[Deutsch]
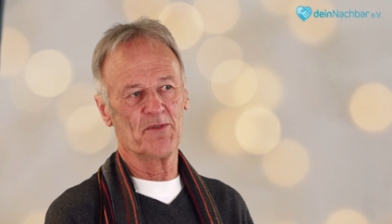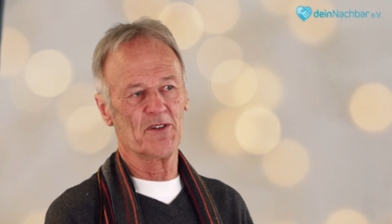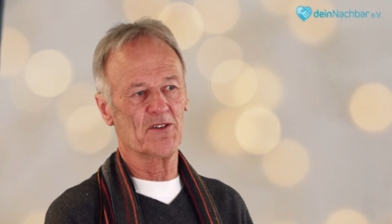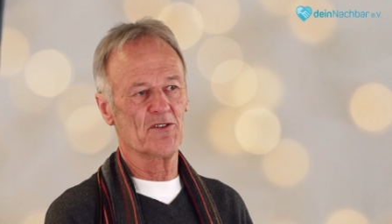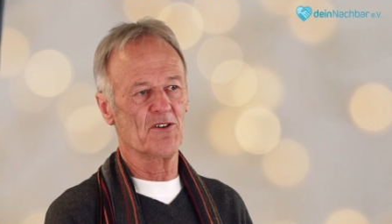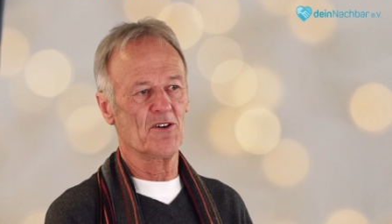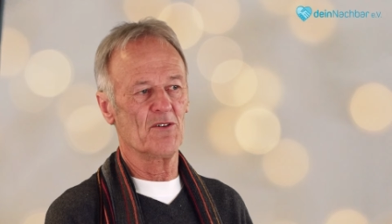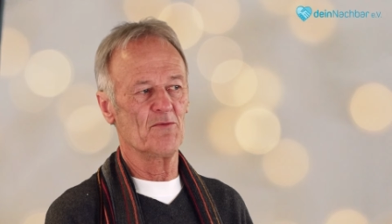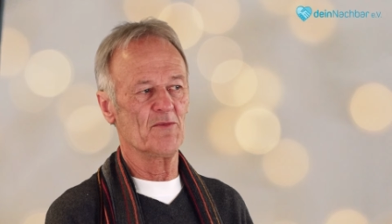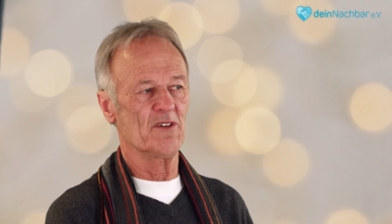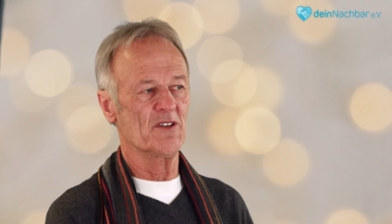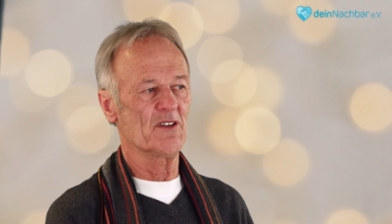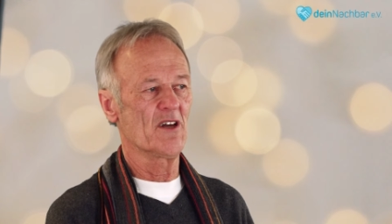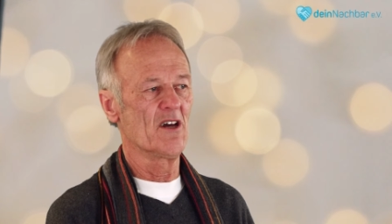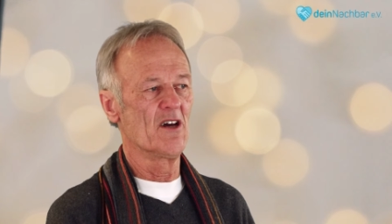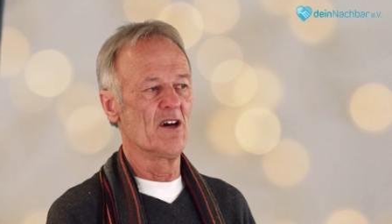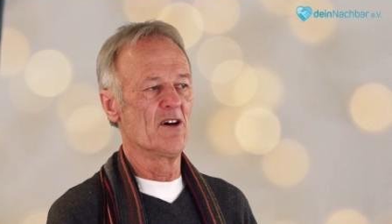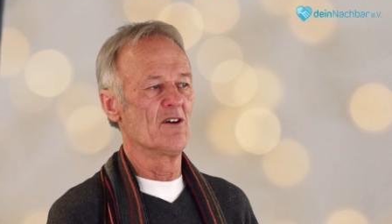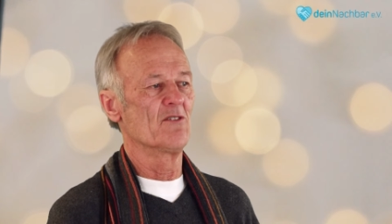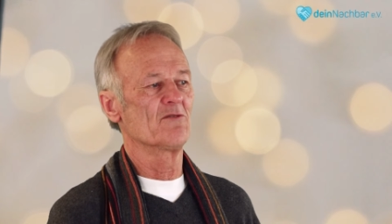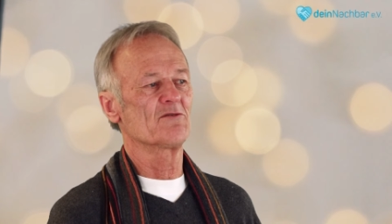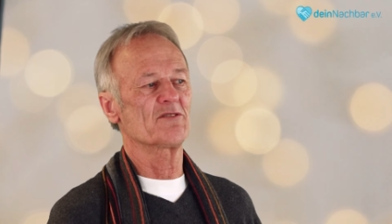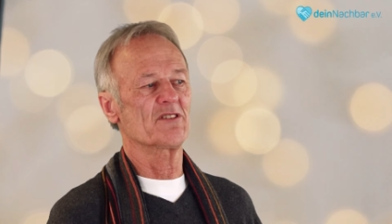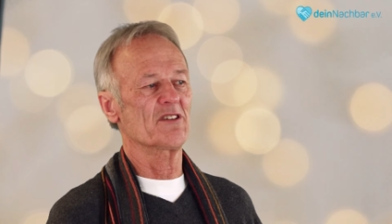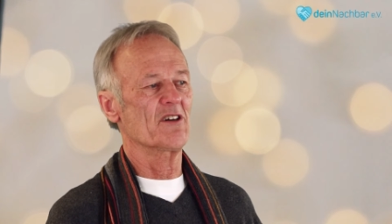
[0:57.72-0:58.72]
bekommen.
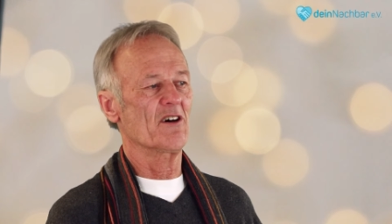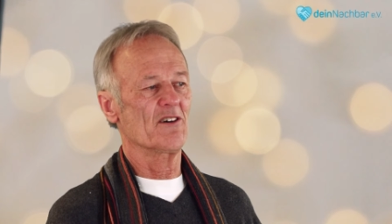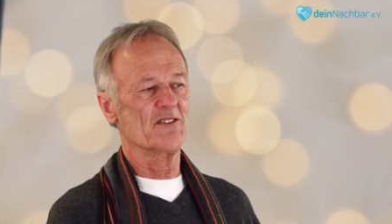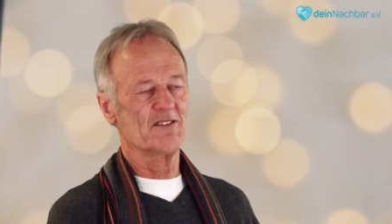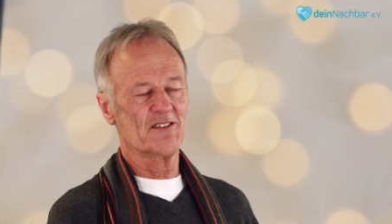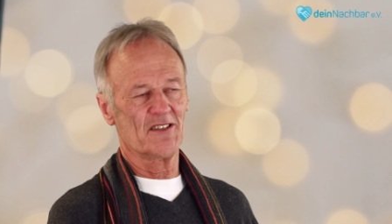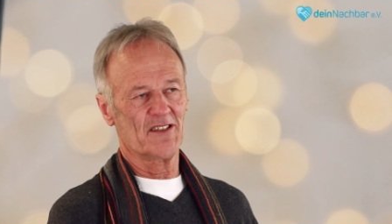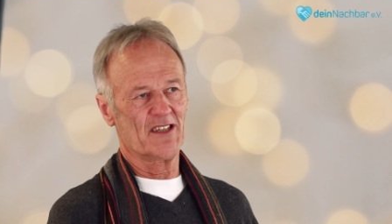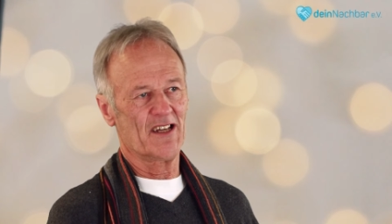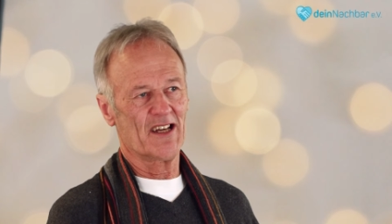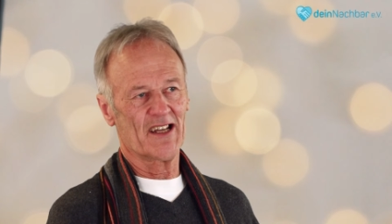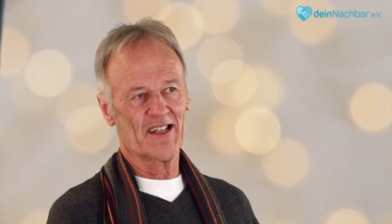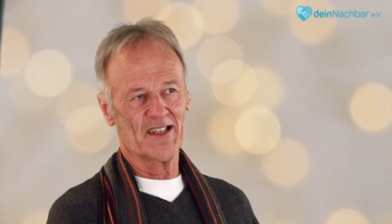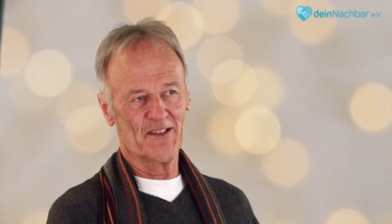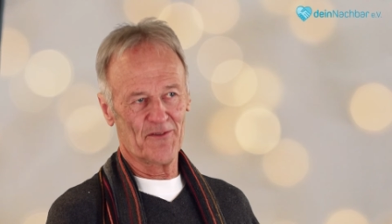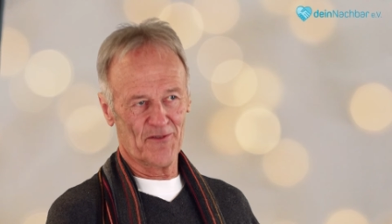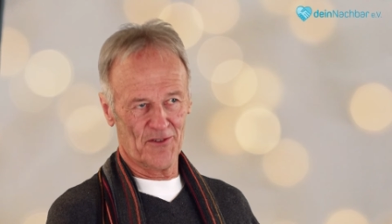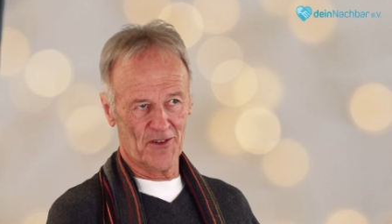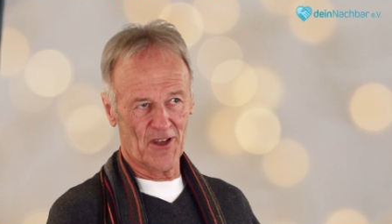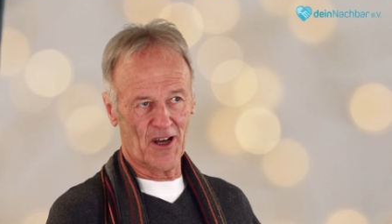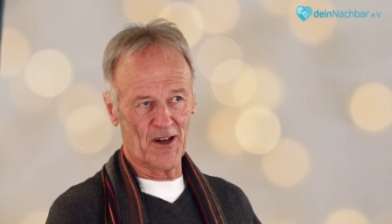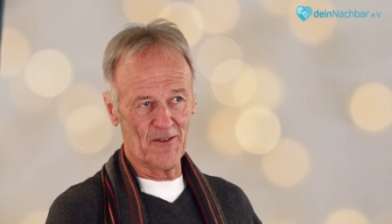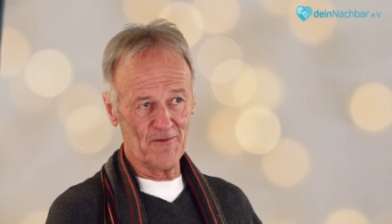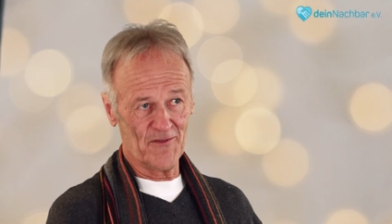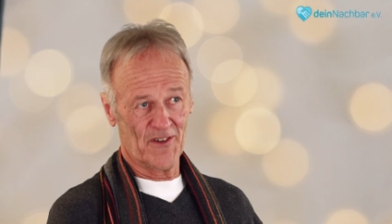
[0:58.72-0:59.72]
Und die hatte ich eigentlich
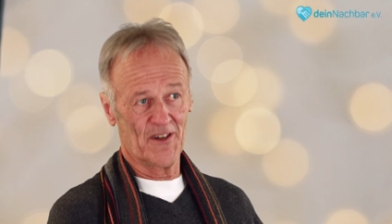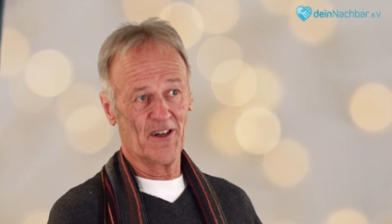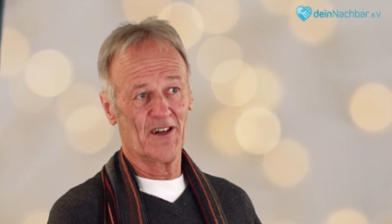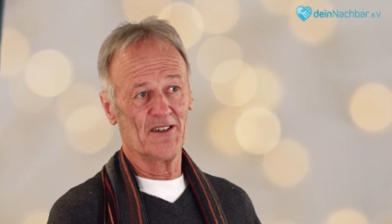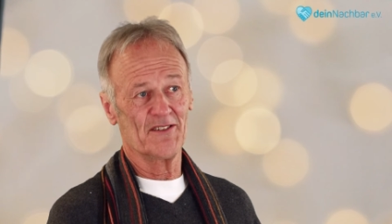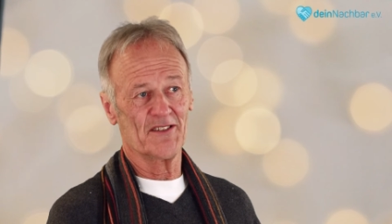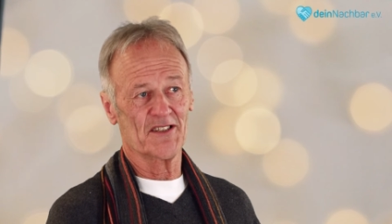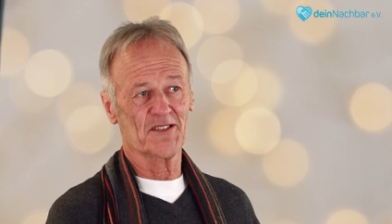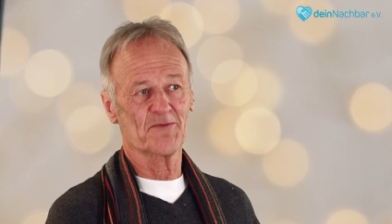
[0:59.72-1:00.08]
von Anfang an,